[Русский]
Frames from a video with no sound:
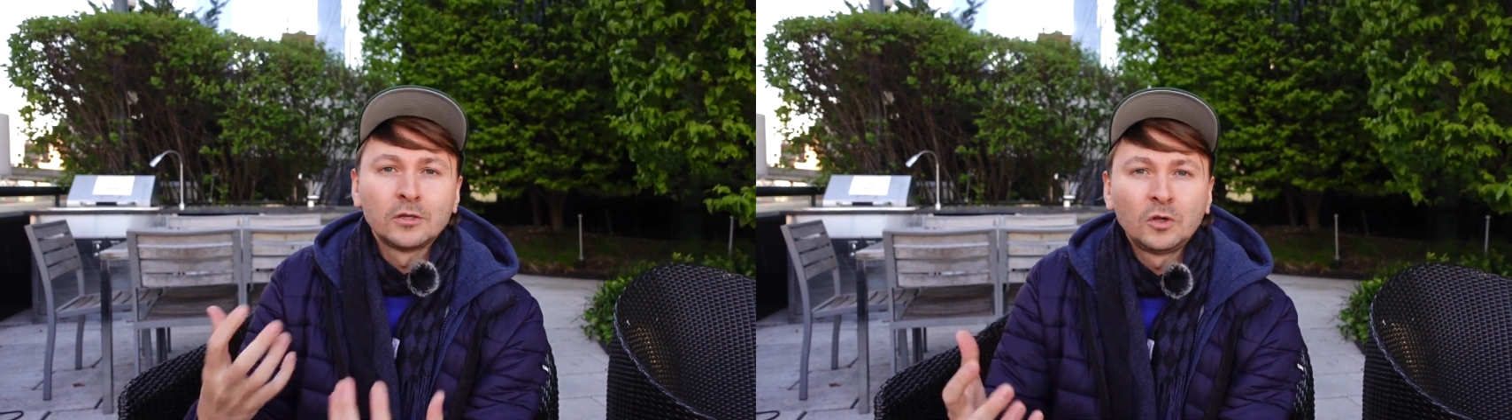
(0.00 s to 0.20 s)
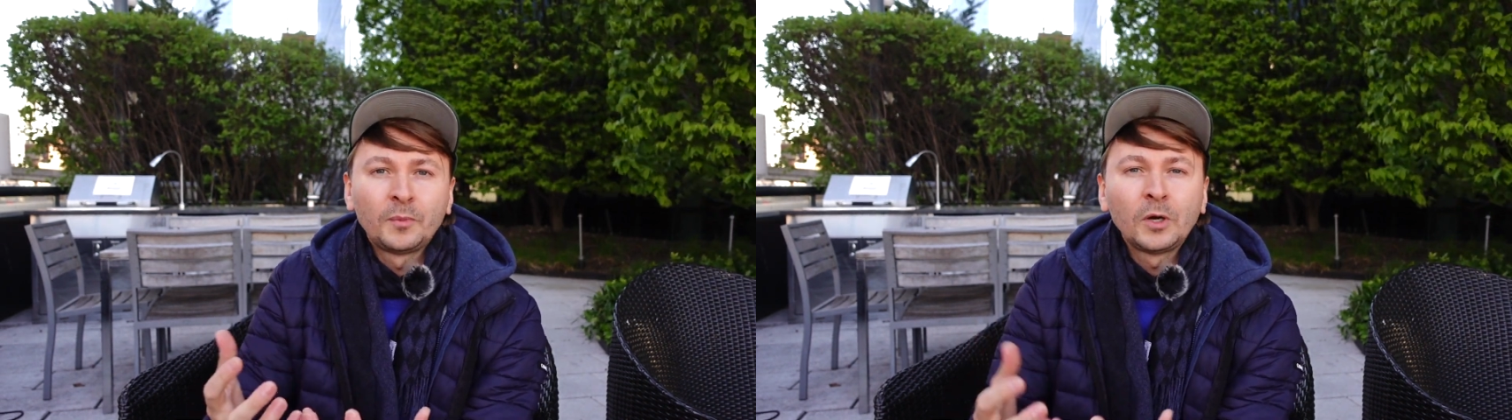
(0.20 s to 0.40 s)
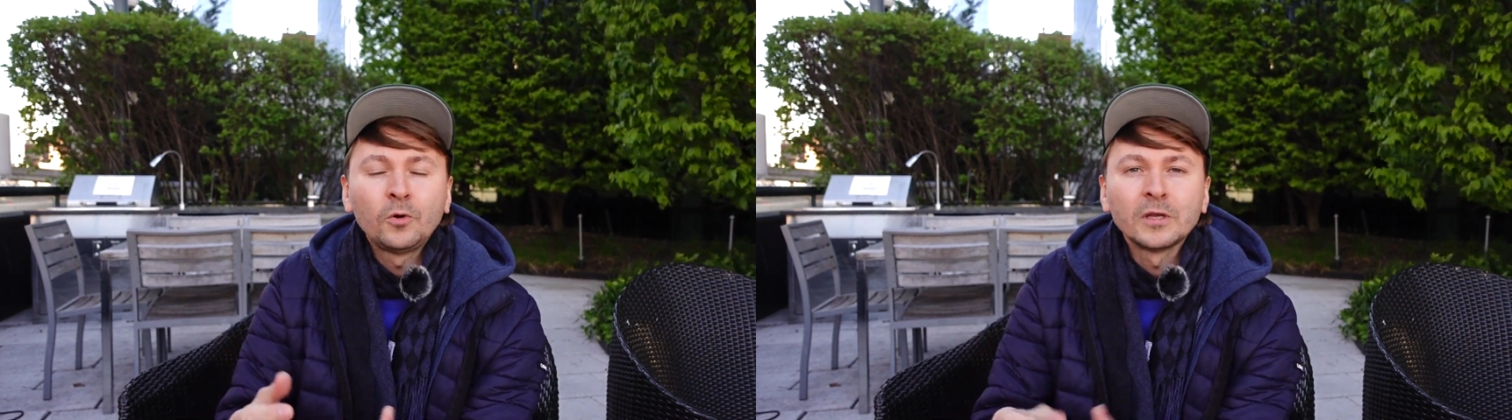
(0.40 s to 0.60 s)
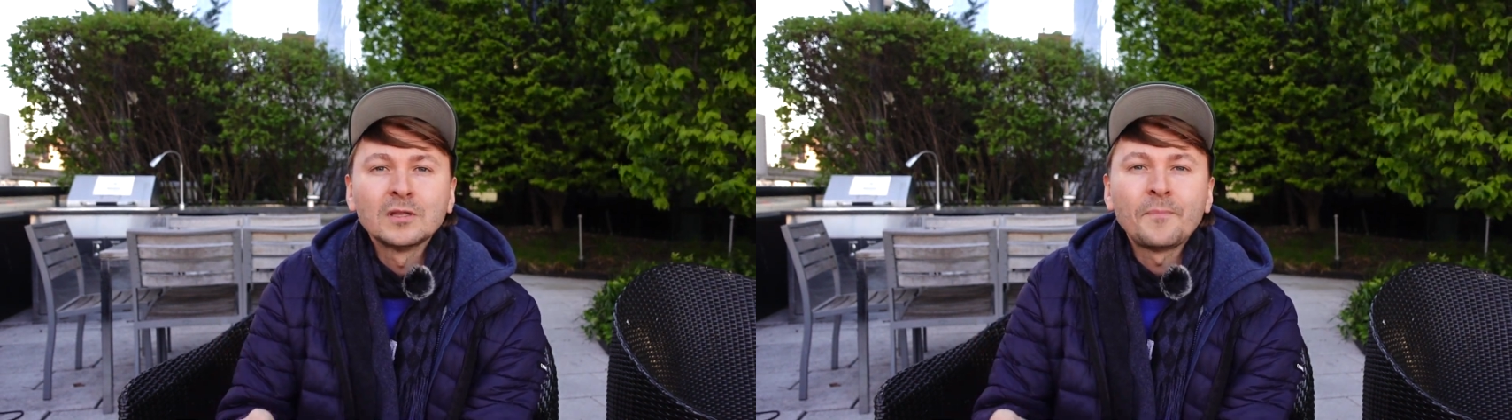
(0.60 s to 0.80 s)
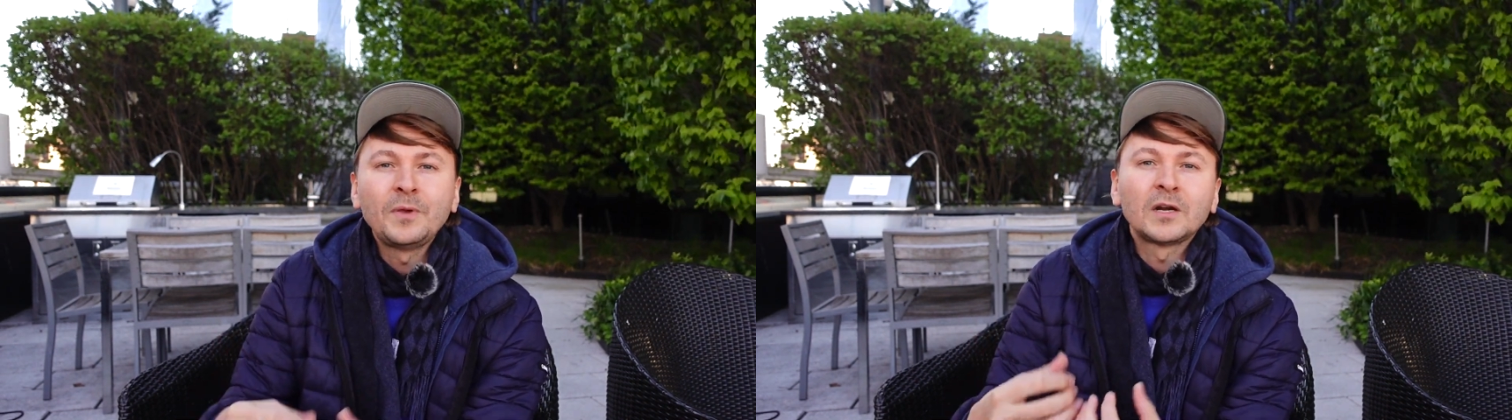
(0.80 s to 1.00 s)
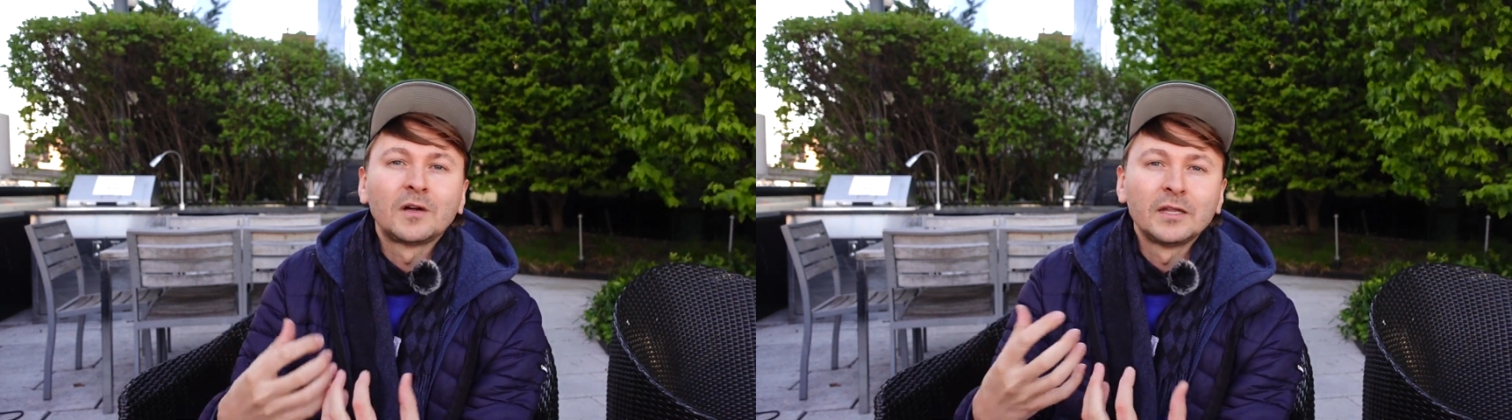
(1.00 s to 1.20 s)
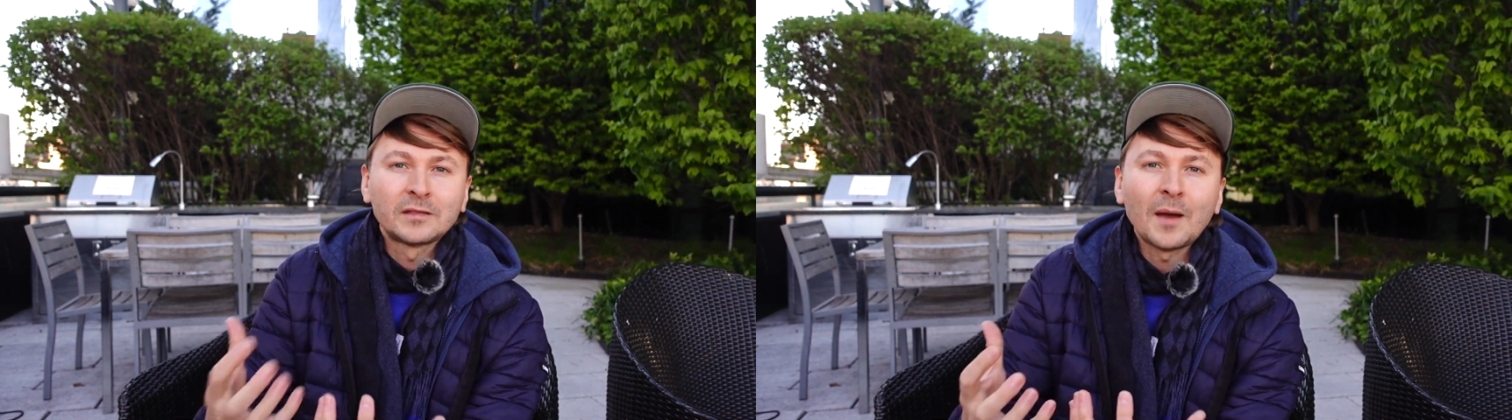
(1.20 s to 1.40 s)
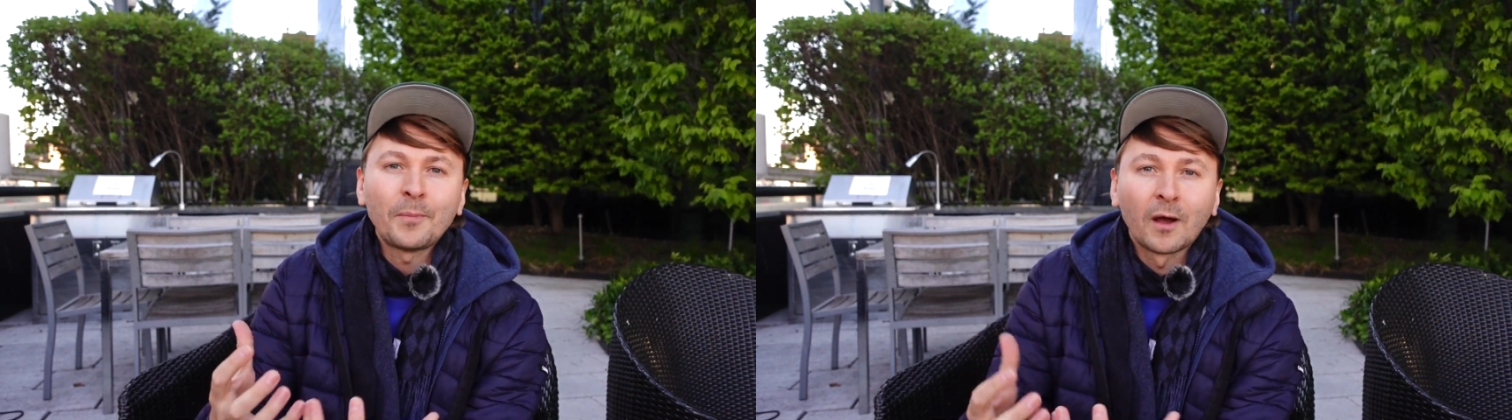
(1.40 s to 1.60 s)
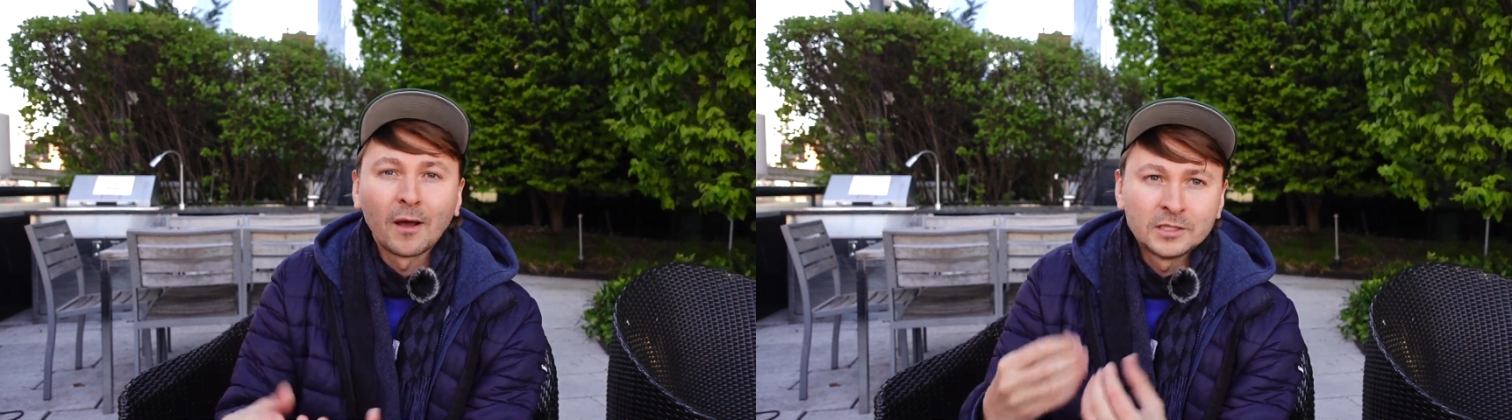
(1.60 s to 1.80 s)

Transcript: которые приходят на первых этапах